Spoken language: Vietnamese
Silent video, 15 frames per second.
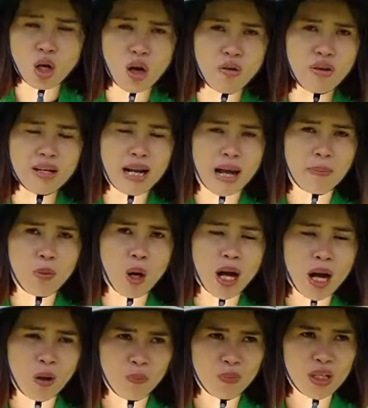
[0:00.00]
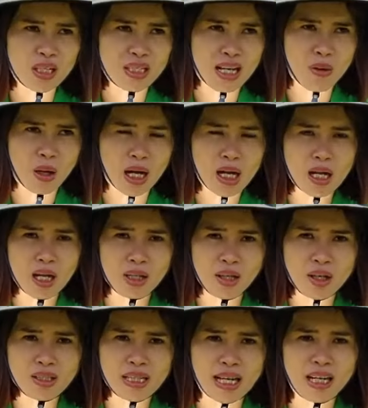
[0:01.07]
so với đạm hóa học thì sao ạ
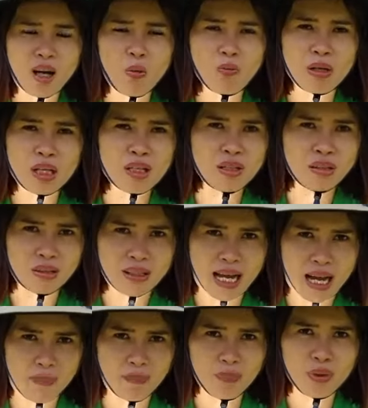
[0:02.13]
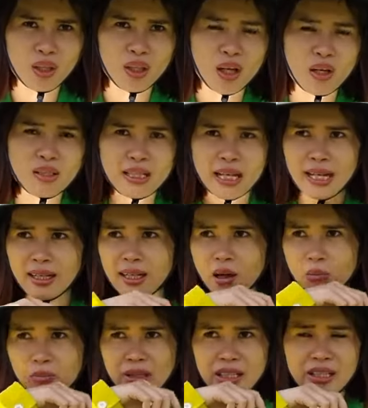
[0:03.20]
nó sẽ không bị dư thừa đạm nó sẽ
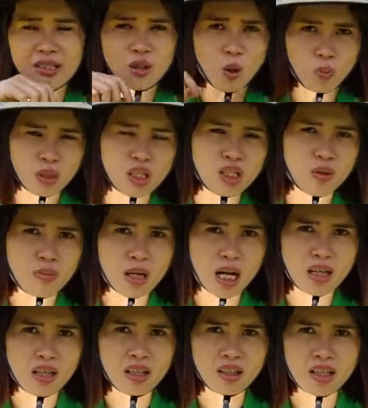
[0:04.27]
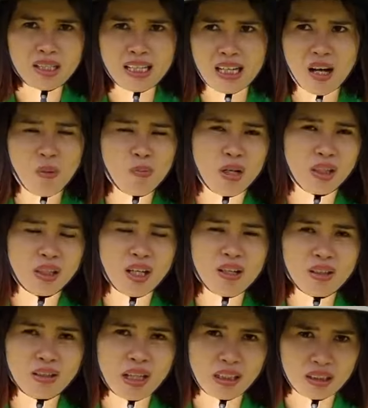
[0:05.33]
không bị tồn dư trong đất nó sẽ không dẫn
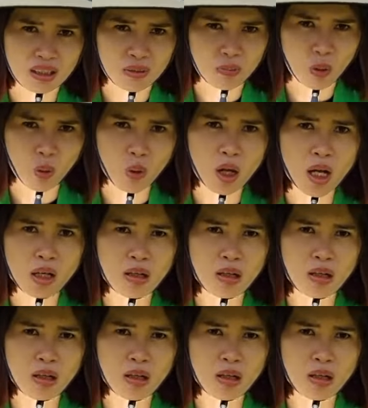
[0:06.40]
tới nứt thân sùi mũ